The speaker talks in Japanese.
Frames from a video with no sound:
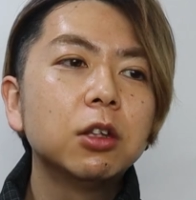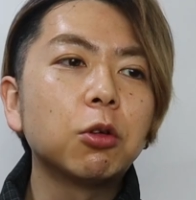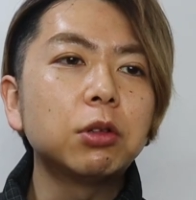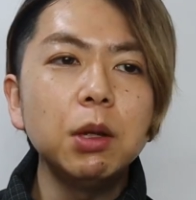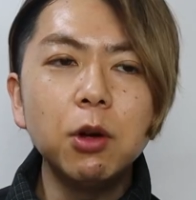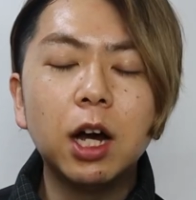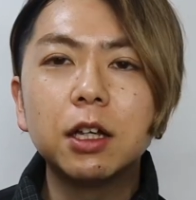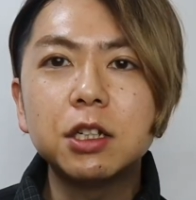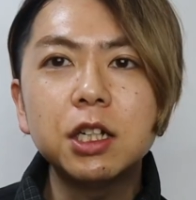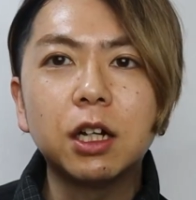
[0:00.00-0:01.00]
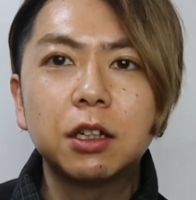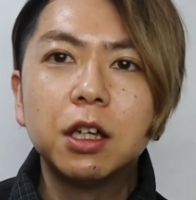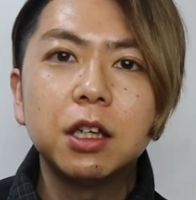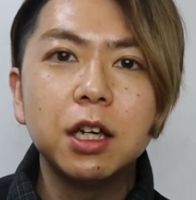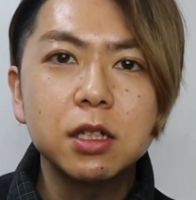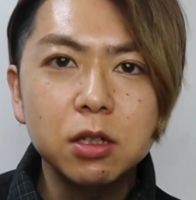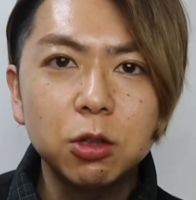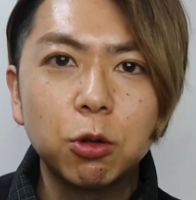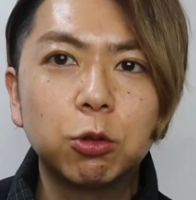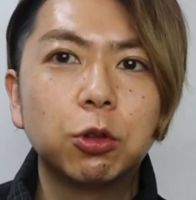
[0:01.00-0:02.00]
とっても話が聞きやすい
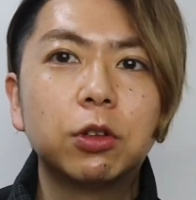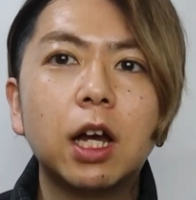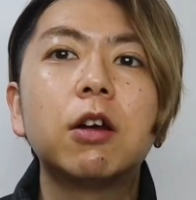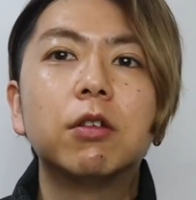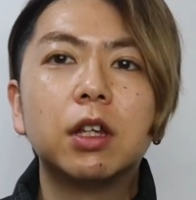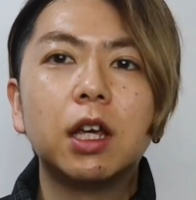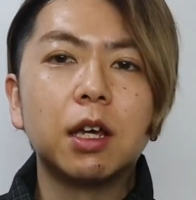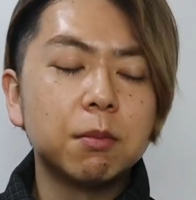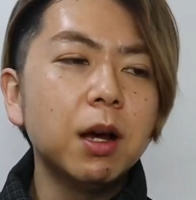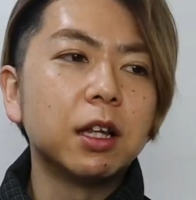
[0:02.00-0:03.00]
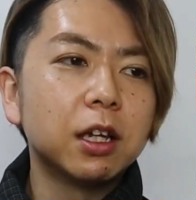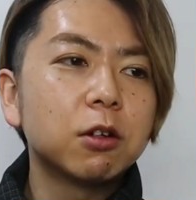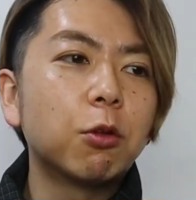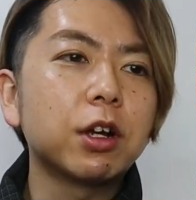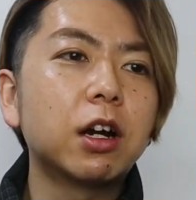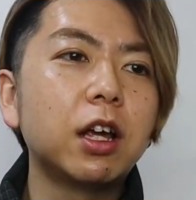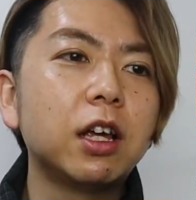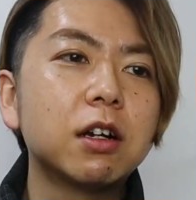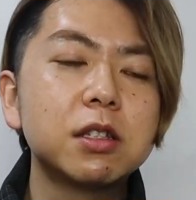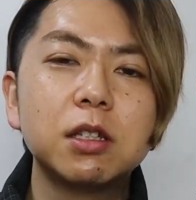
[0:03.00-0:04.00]
ということになるんで、まあね、これから
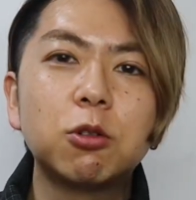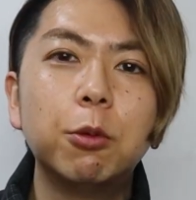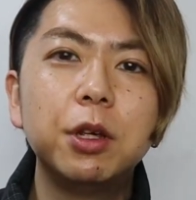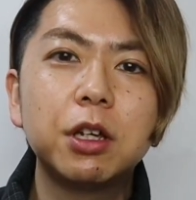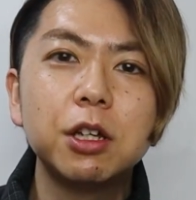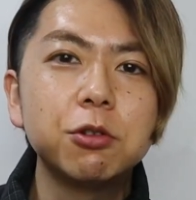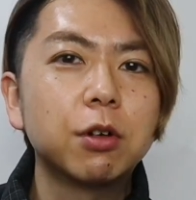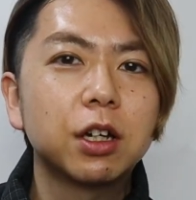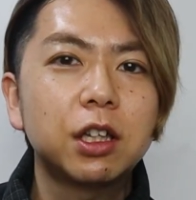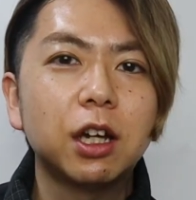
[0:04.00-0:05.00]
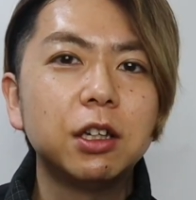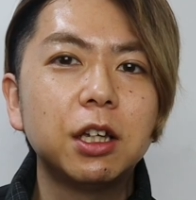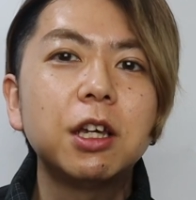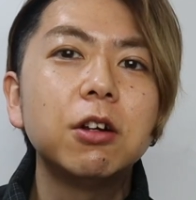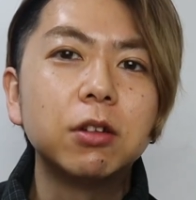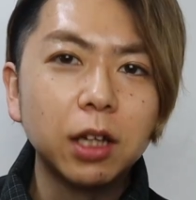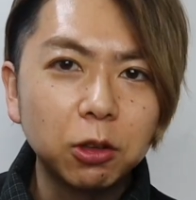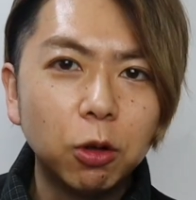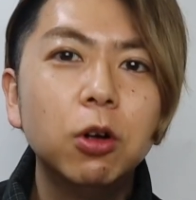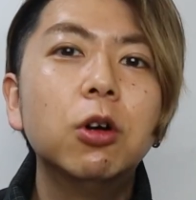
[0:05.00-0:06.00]
円滑なコミュニケーションが期待できるんだ
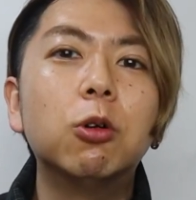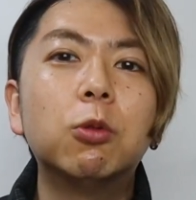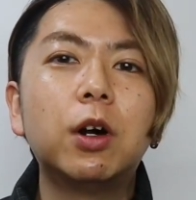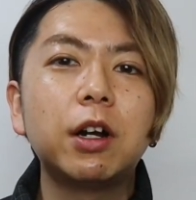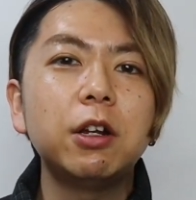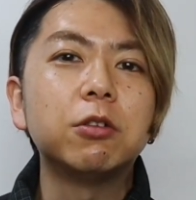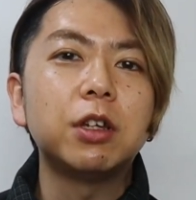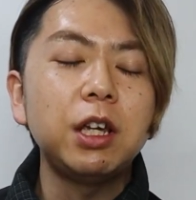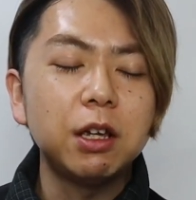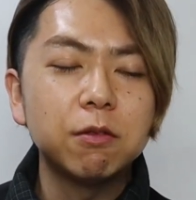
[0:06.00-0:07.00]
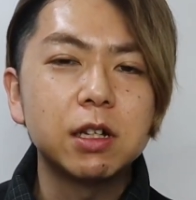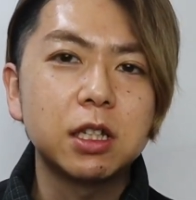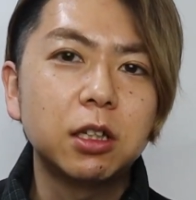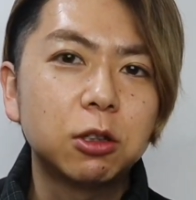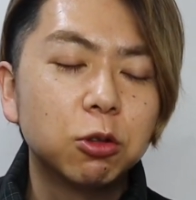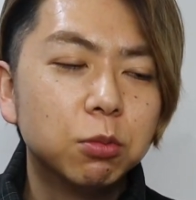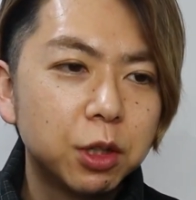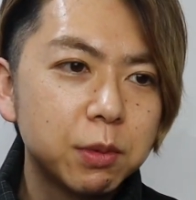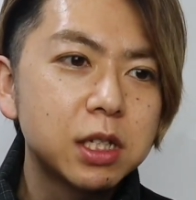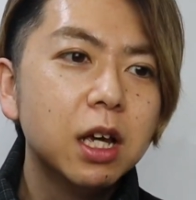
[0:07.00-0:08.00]
と思われるいい技だと
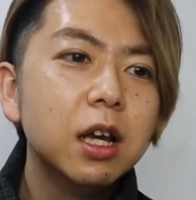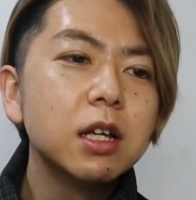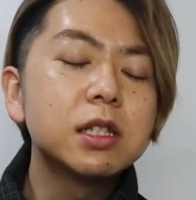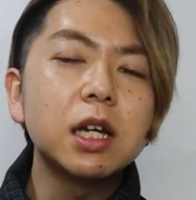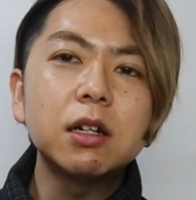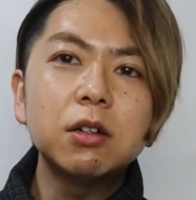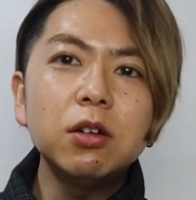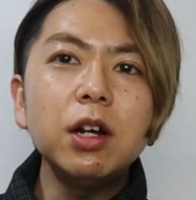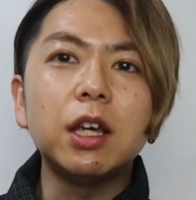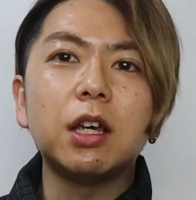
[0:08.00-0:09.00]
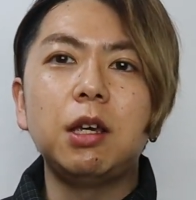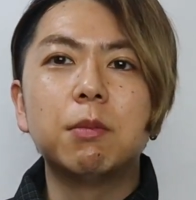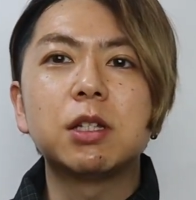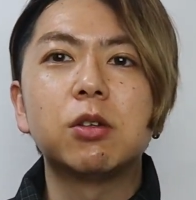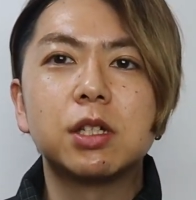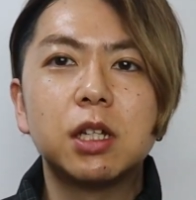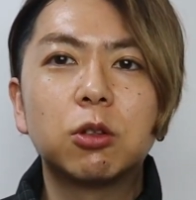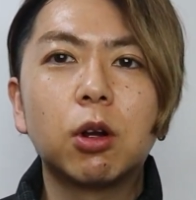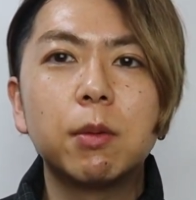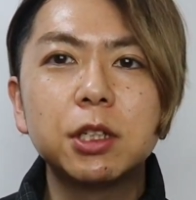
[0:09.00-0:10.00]
思います。ざっくり言いますとですね、
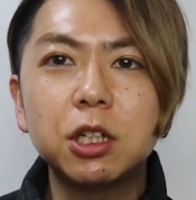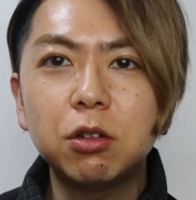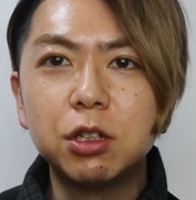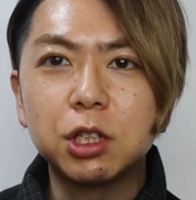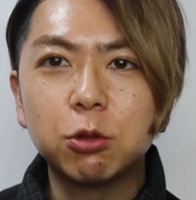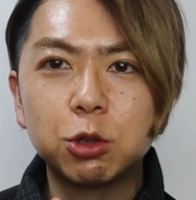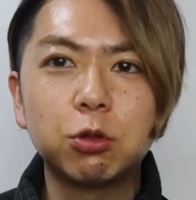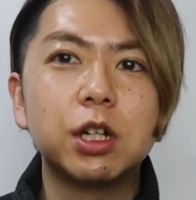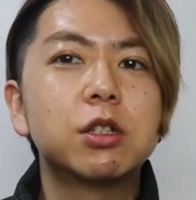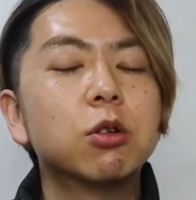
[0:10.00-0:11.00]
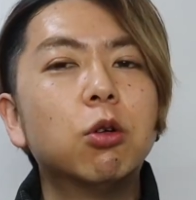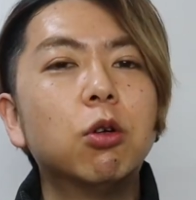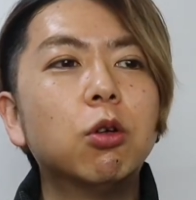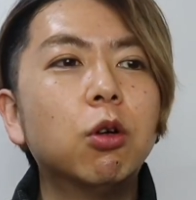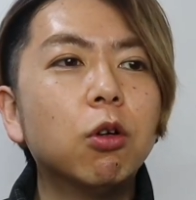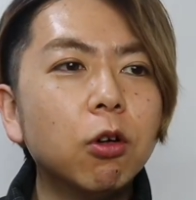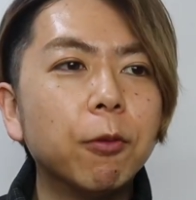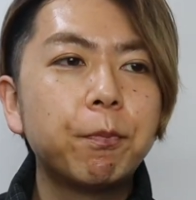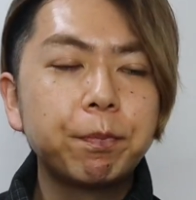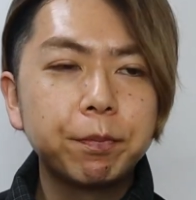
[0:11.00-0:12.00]
ドラマチックに自己紹介する方法を、